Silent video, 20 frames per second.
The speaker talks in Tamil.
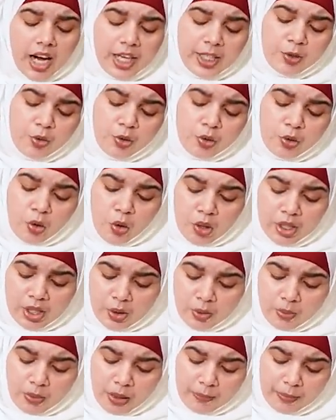ஐநூறு கோடி
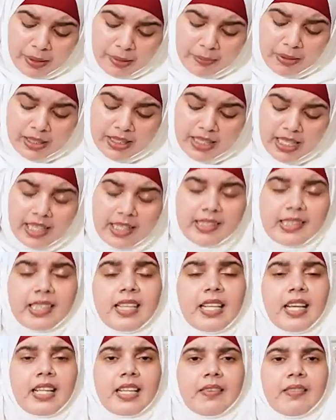ரூபாய் பெறுமதியான
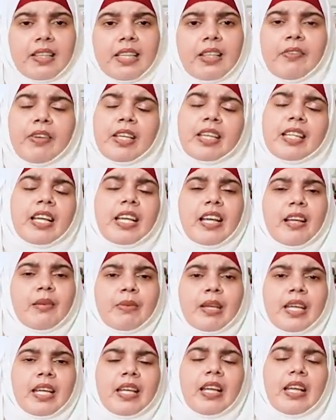சிகரெட்டை வந்து
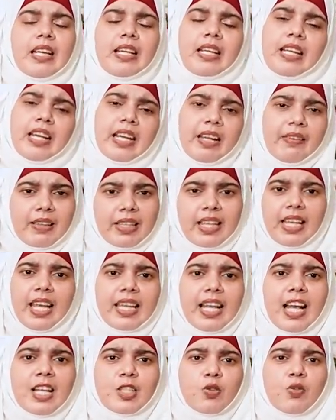விற்கலாமே இல்லைனா வந்து
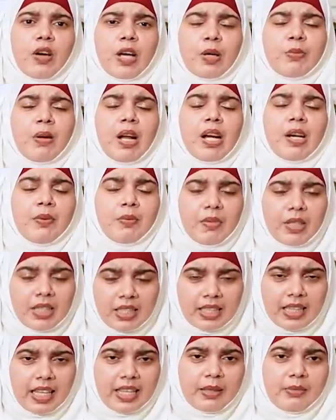ஏதாச்சும் வருமானம்
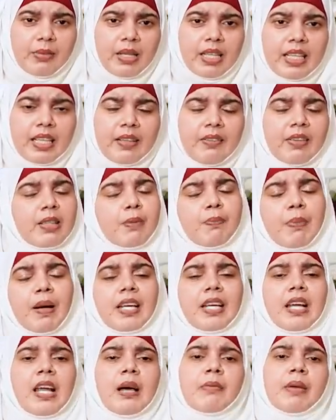வந்து தர மாதிரி வந்து
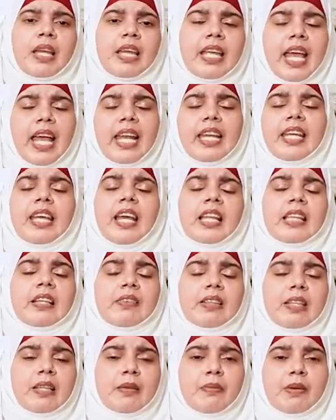பண்ணலாமே ஏன் நீங்கள்
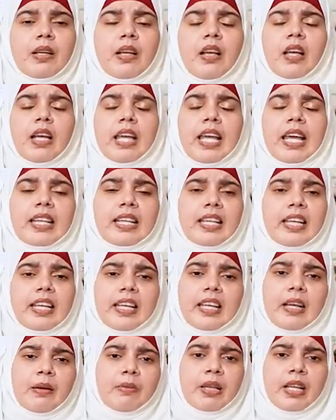அதை வந்து
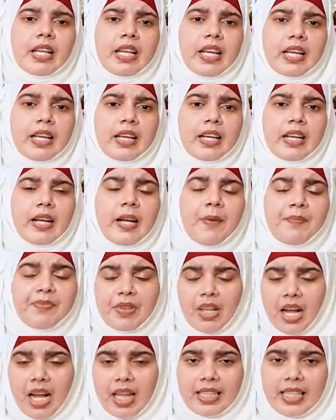எரிக்கிறீங்க அப்படின்னு கேட்டாக்கா
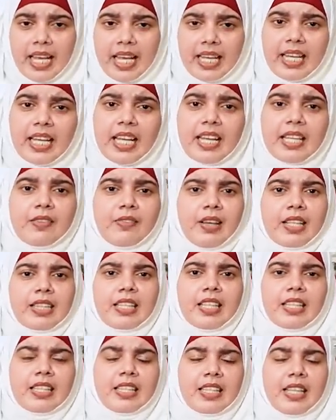அது எங்கேருந்து
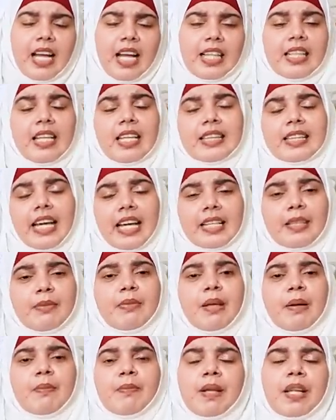வந்தது அதில்
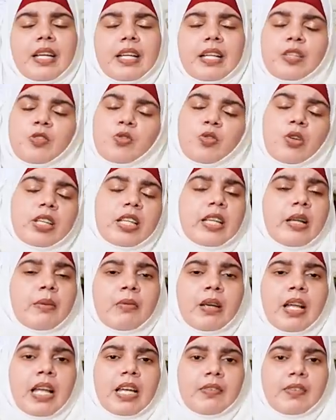தரம் எப்படி இருக்குன்னு சொல்லிட்டு
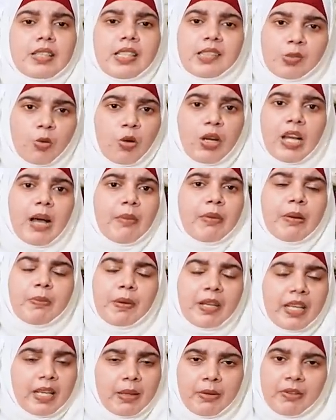நம்மளால் வந்து சொல்லாமல்
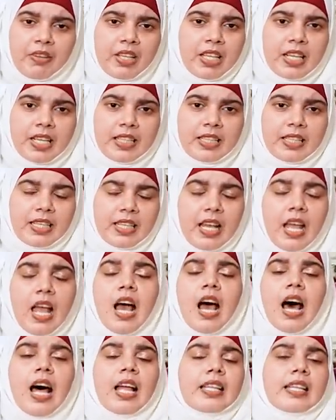இப்படி நம்ம விற்கிறது
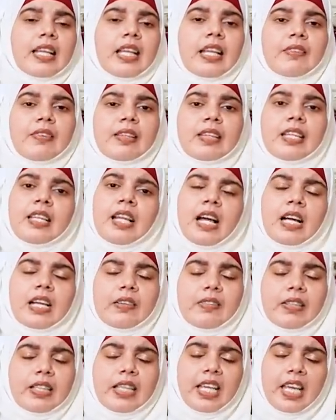அதனால் வந்து
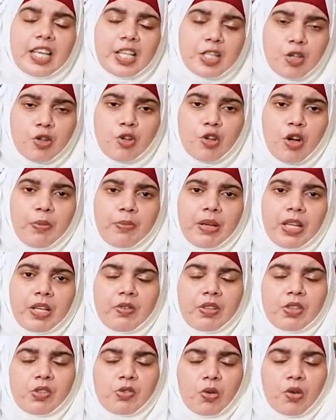நாங்கள் வந்து எரிச்சிட்டோம்
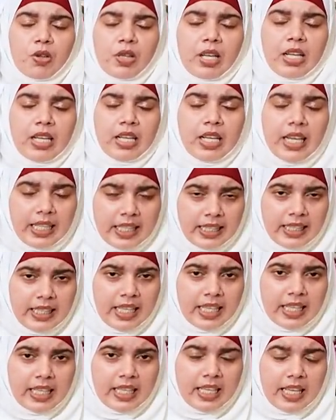அப்படின்னு வந்து சொல்கிறாங்க
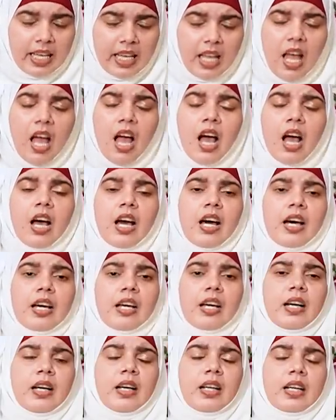இன்றைக்கு
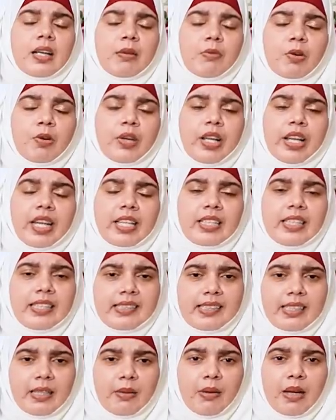நம்மளுடைய
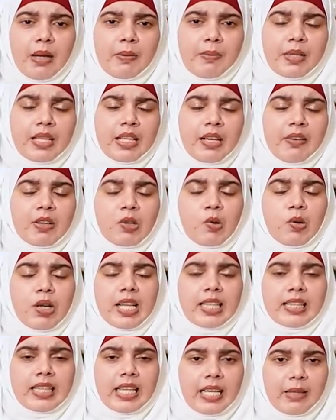ரஞ்சித் சிவலாபிட்டி
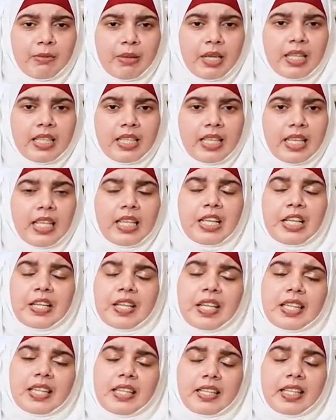அவர்களுடைய தலைமையின் கீழ்
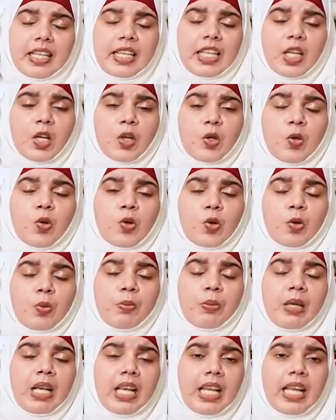கிட்டத்தட்ட இருநூறு
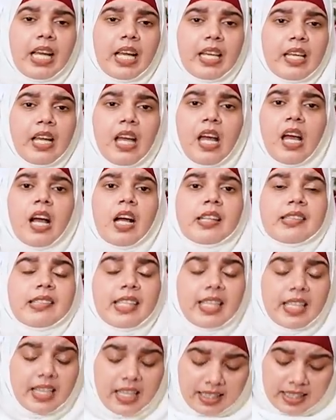மில்லியன்
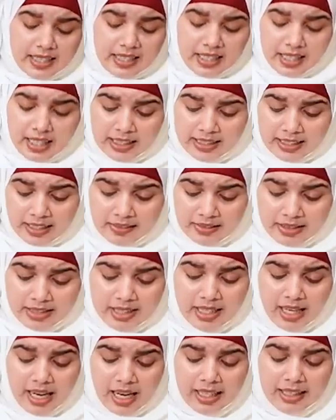சிகரெட்டுகள்
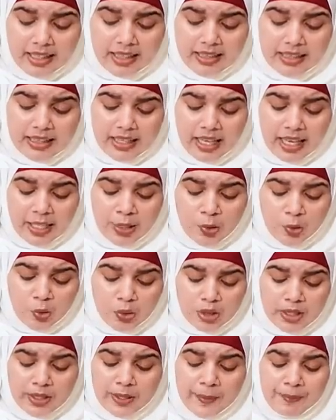அதாவது ஆயிரத்தி
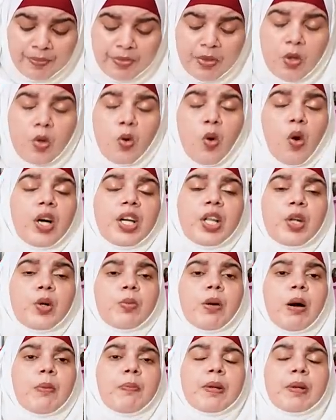ஐநூறு கோடி
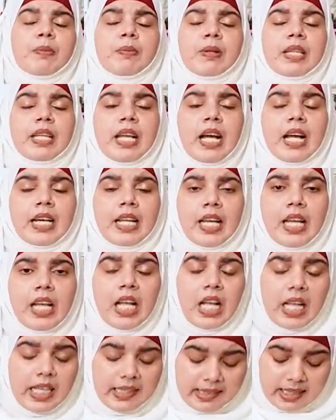ரூபாய் பெறுமதியான
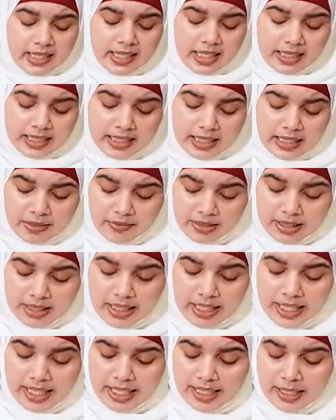சிகரெட்டுகள்
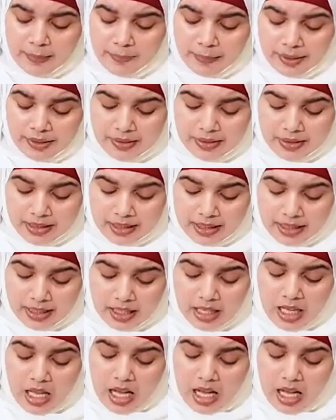வந்து எரிக்கப்பட்டிருக்கு